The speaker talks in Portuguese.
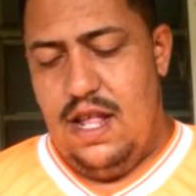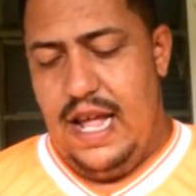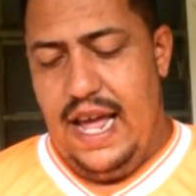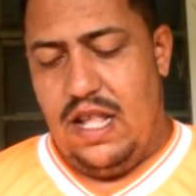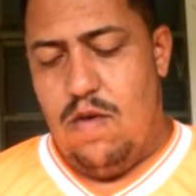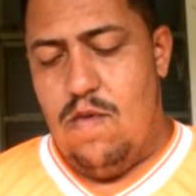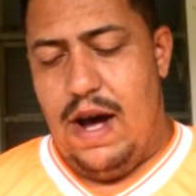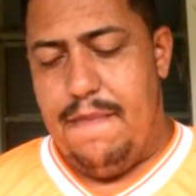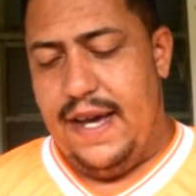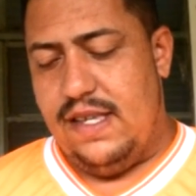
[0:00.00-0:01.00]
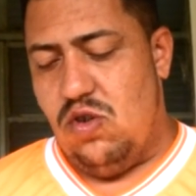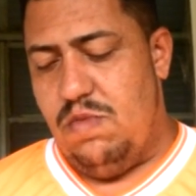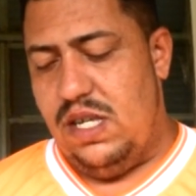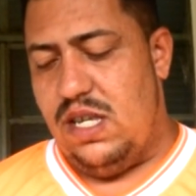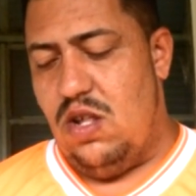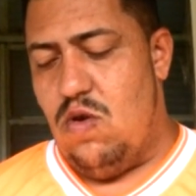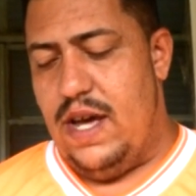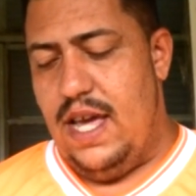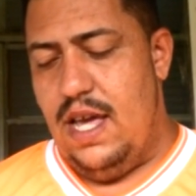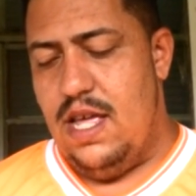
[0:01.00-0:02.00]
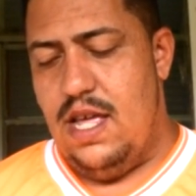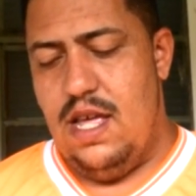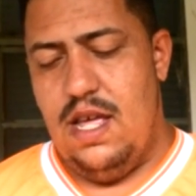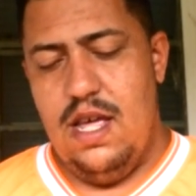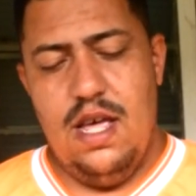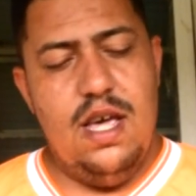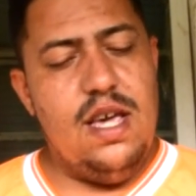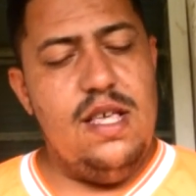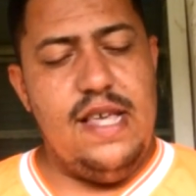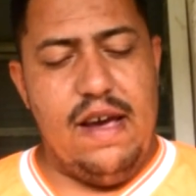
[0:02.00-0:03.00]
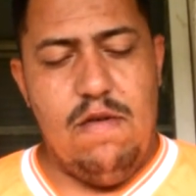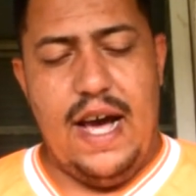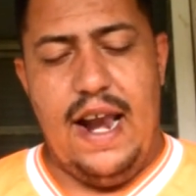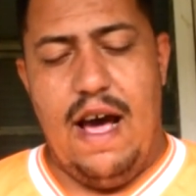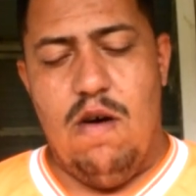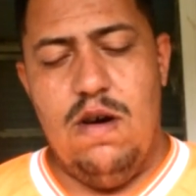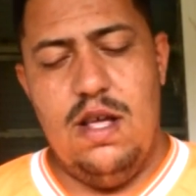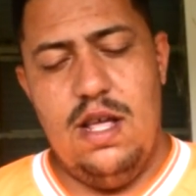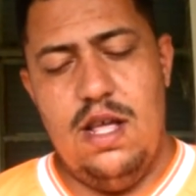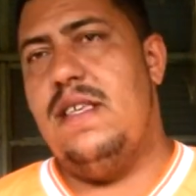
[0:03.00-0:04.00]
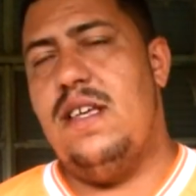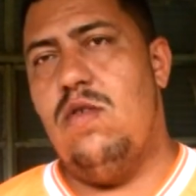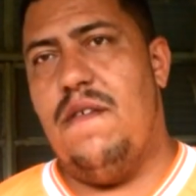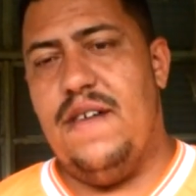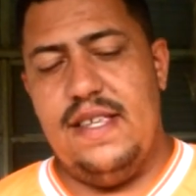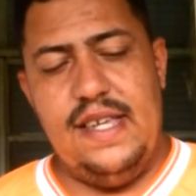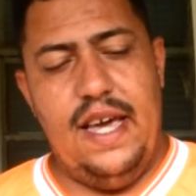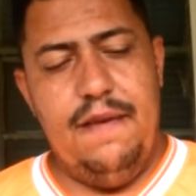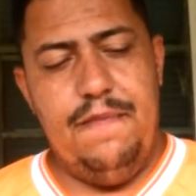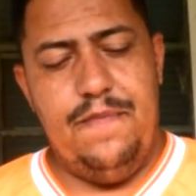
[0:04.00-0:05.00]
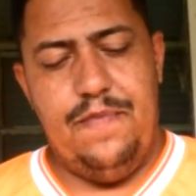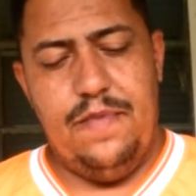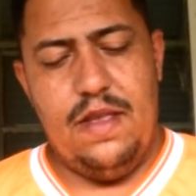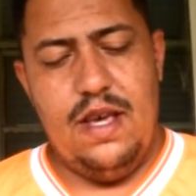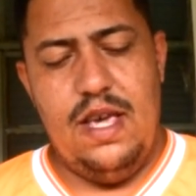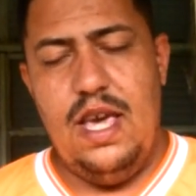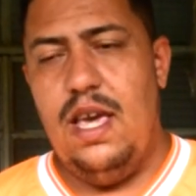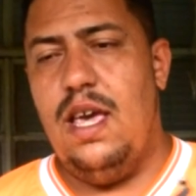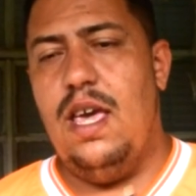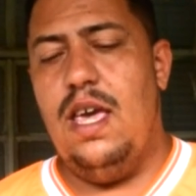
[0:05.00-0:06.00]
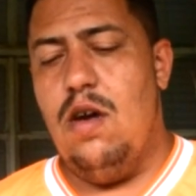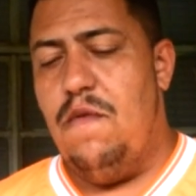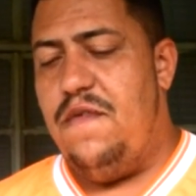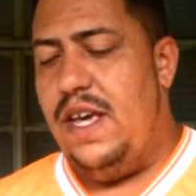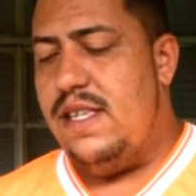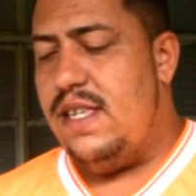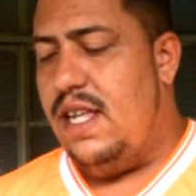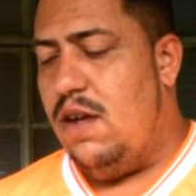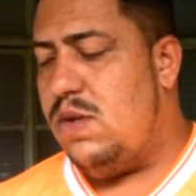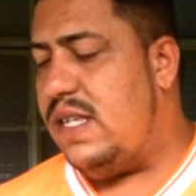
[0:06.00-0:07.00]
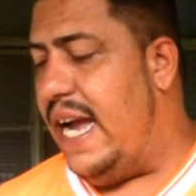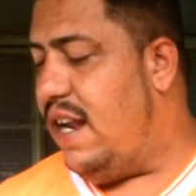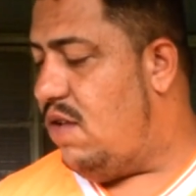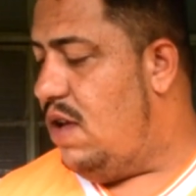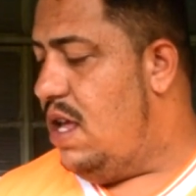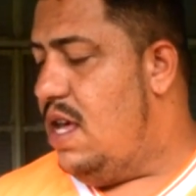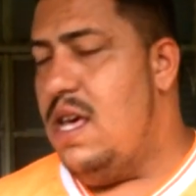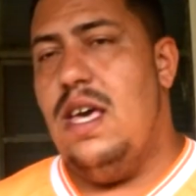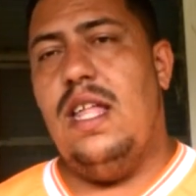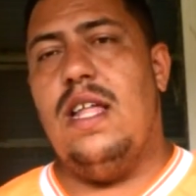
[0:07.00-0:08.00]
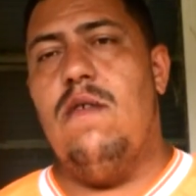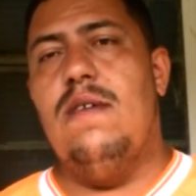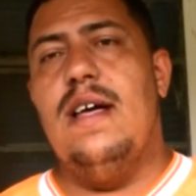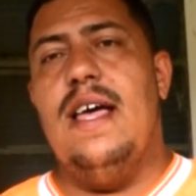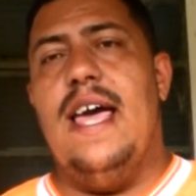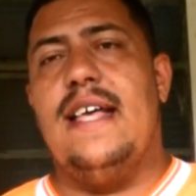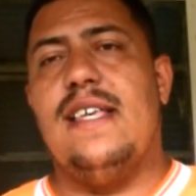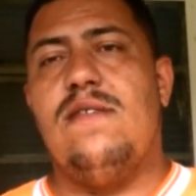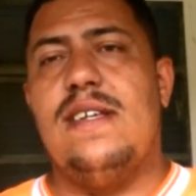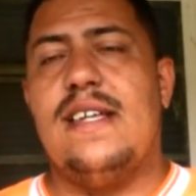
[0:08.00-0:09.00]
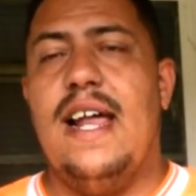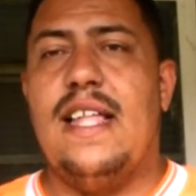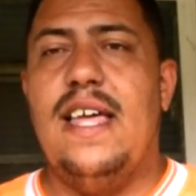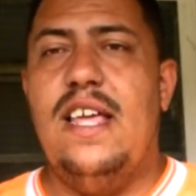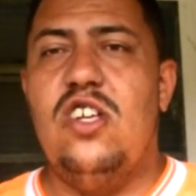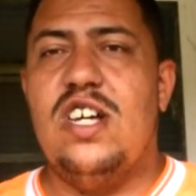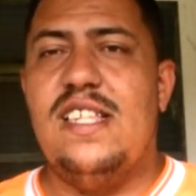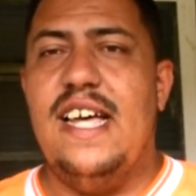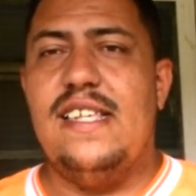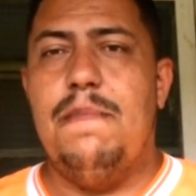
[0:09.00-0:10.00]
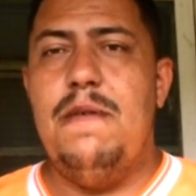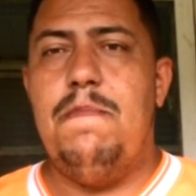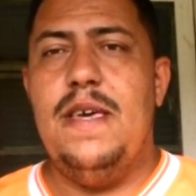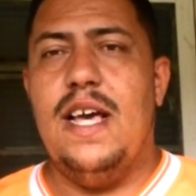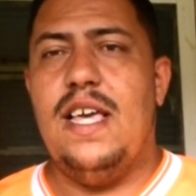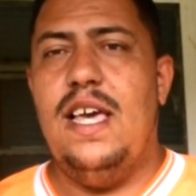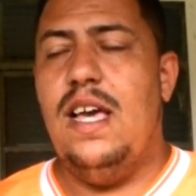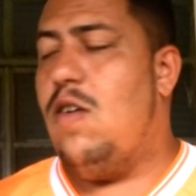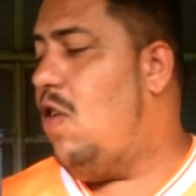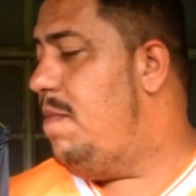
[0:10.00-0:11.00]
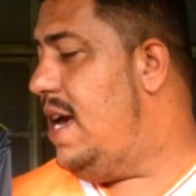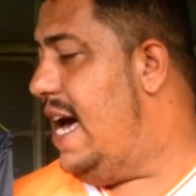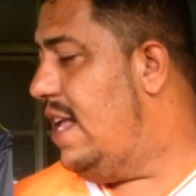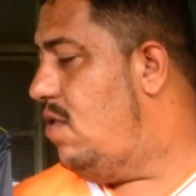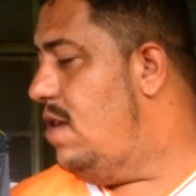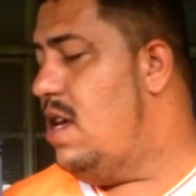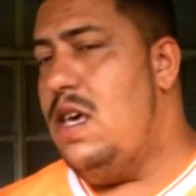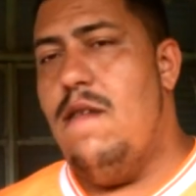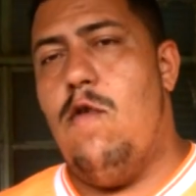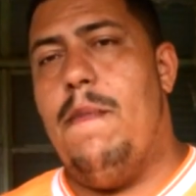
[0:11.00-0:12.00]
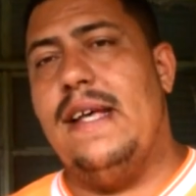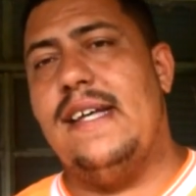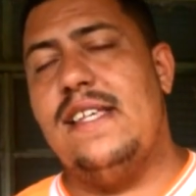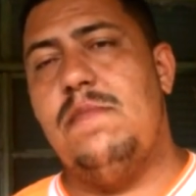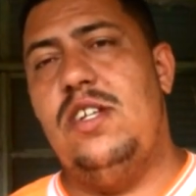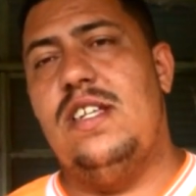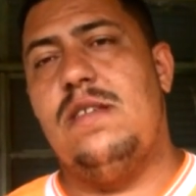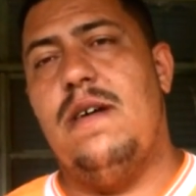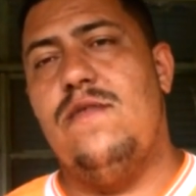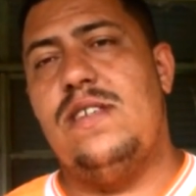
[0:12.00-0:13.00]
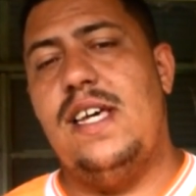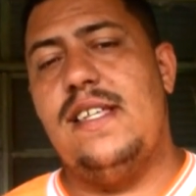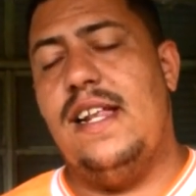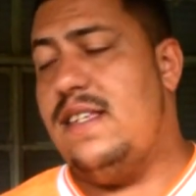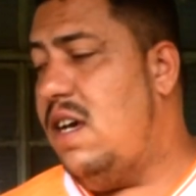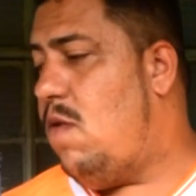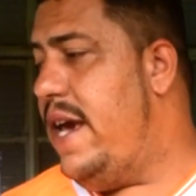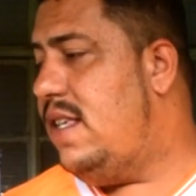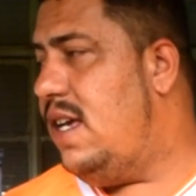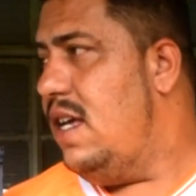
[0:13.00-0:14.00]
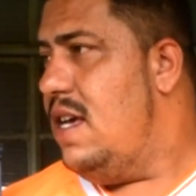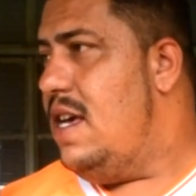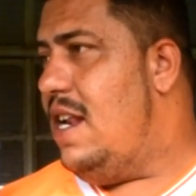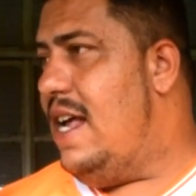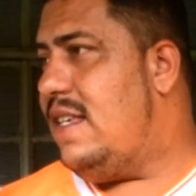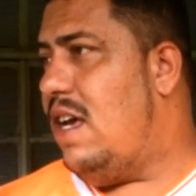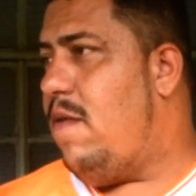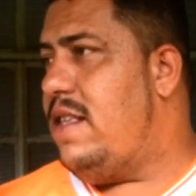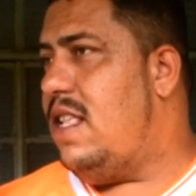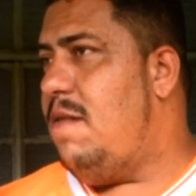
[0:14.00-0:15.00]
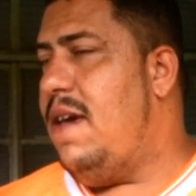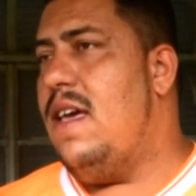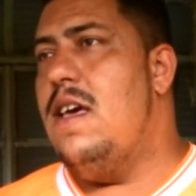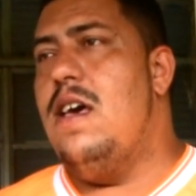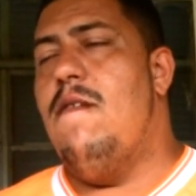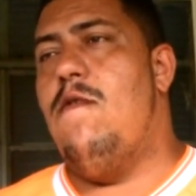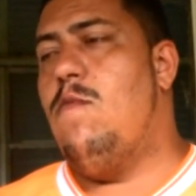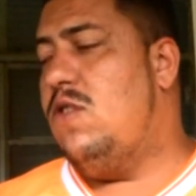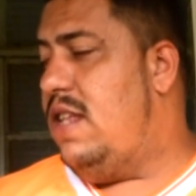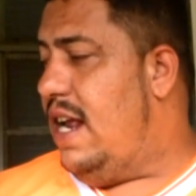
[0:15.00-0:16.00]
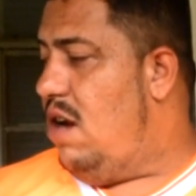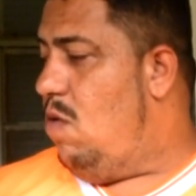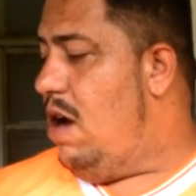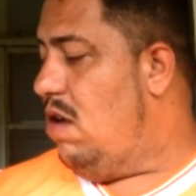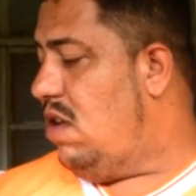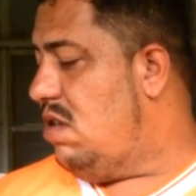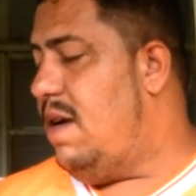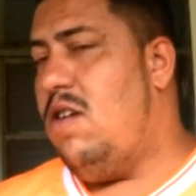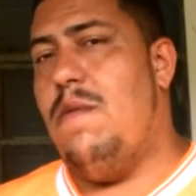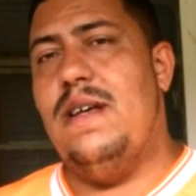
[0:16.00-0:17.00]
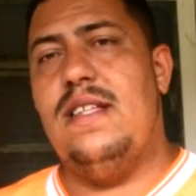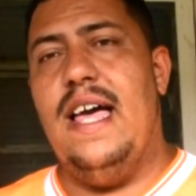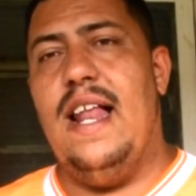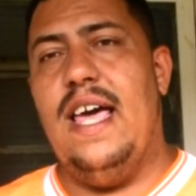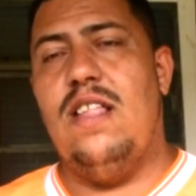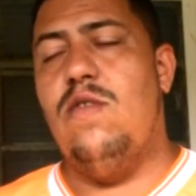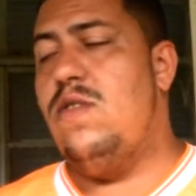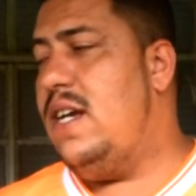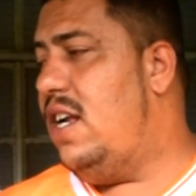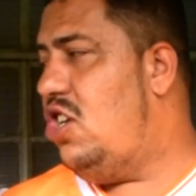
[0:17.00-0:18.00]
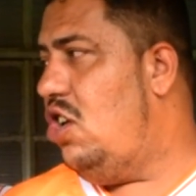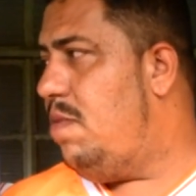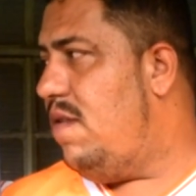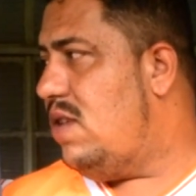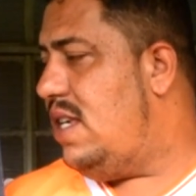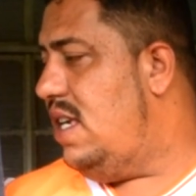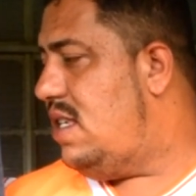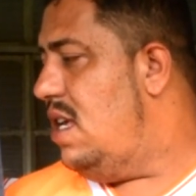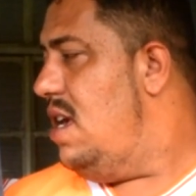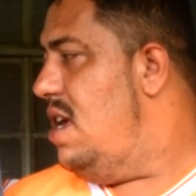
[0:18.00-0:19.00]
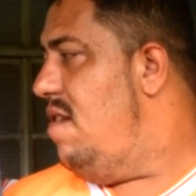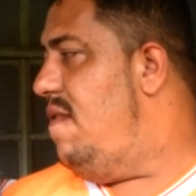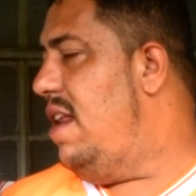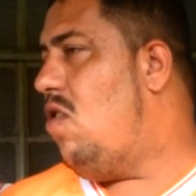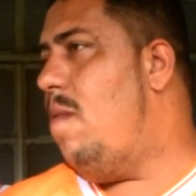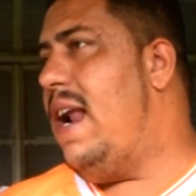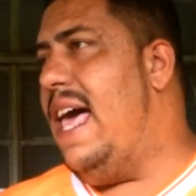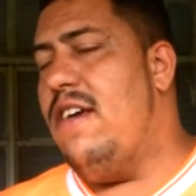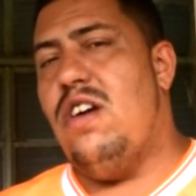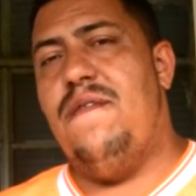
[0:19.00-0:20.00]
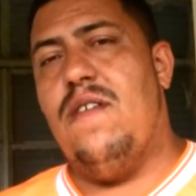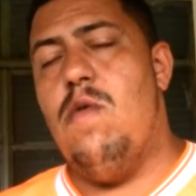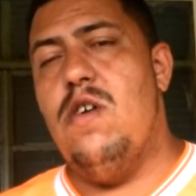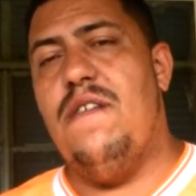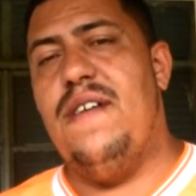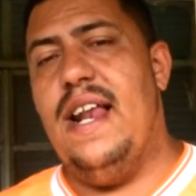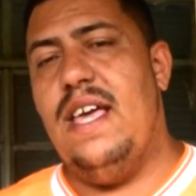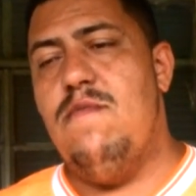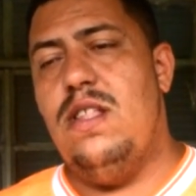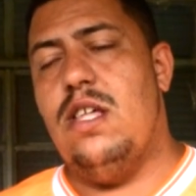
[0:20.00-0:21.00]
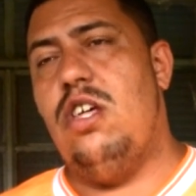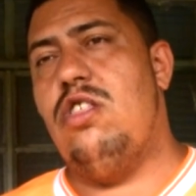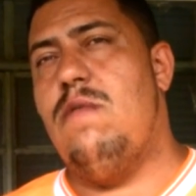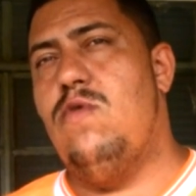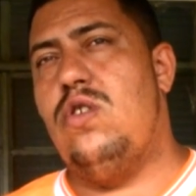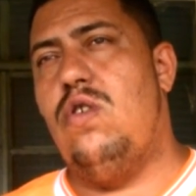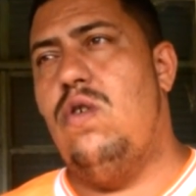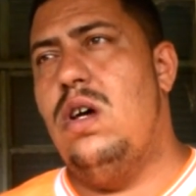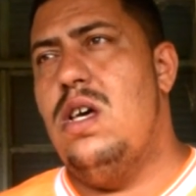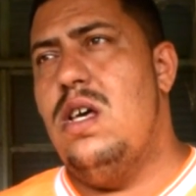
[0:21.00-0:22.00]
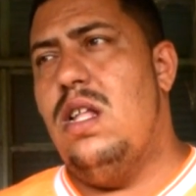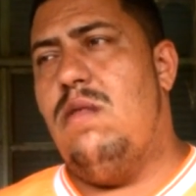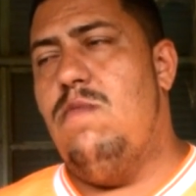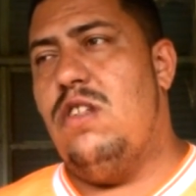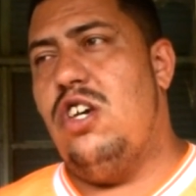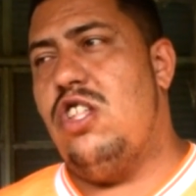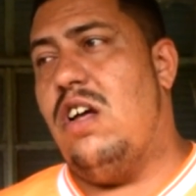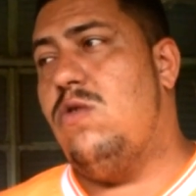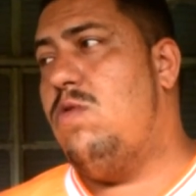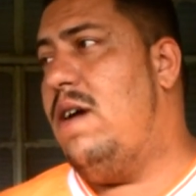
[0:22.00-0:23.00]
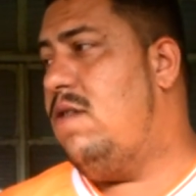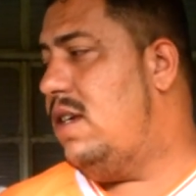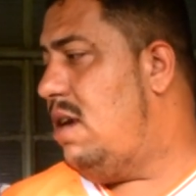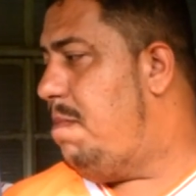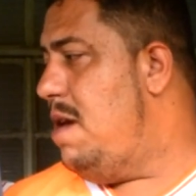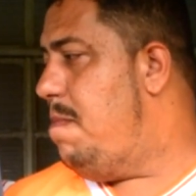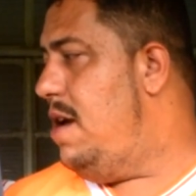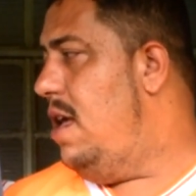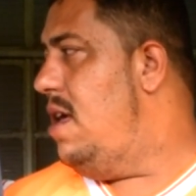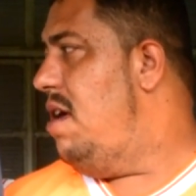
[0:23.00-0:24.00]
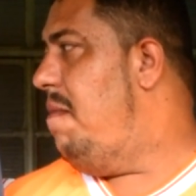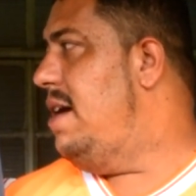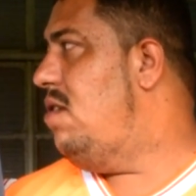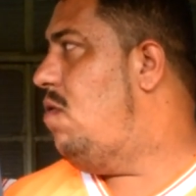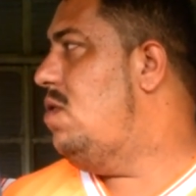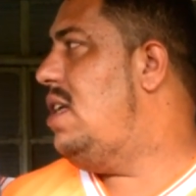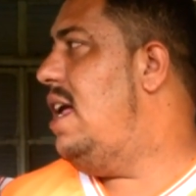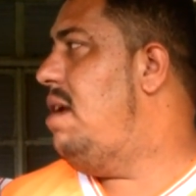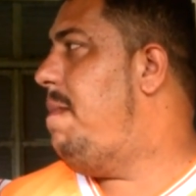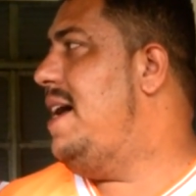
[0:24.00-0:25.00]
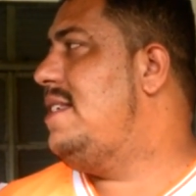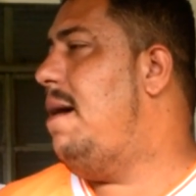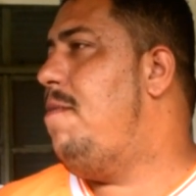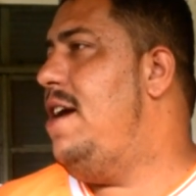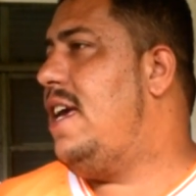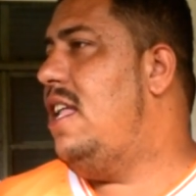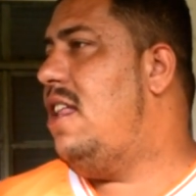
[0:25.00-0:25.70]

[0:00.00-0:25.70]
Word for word: Tá, então um rapazinho me ensinou aí, que segue o canal, ensinou a fazer e eu fiz e deu certo. Então, essas são as características dessa pipinha aqui, come rato. Vou passar as medidas para vocês aí na sequência. Na sequência também vou mostrar no alto as manobras dela aí, tudo certinho para vocês verem como ela é. Já, como eu já falei, muita gente já mostrou, muita gente está acostumado com essa pipa, mas não custa nada passar por aqui e